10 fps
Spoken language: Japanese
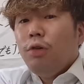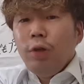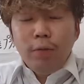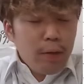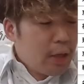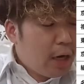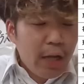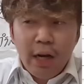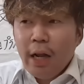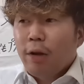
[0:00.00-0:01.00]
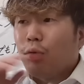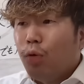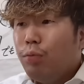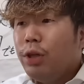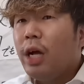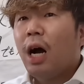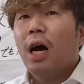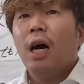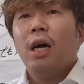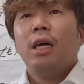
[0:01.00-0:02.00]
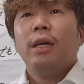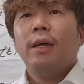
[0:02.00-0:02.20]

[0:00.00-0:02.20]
ウィンワンで荒れられるともう無理だ